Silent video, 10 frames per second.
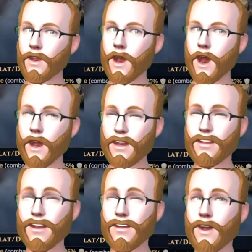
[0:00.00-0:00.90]
vous avez un
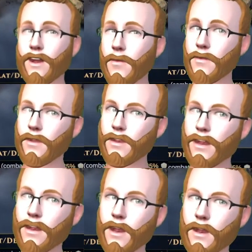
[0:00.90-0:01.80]
certain
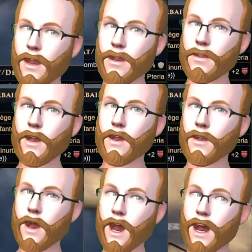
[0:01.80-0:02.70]
pourcentage de chances que vos
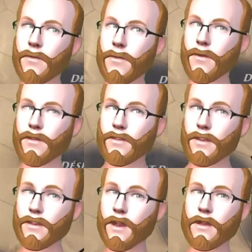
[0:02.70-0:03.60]
villes les plus
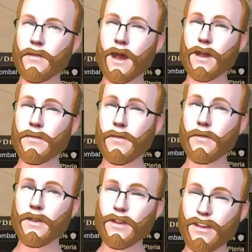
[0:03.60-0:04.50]
proches soient
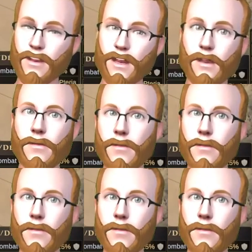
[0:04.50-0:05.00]
influencées par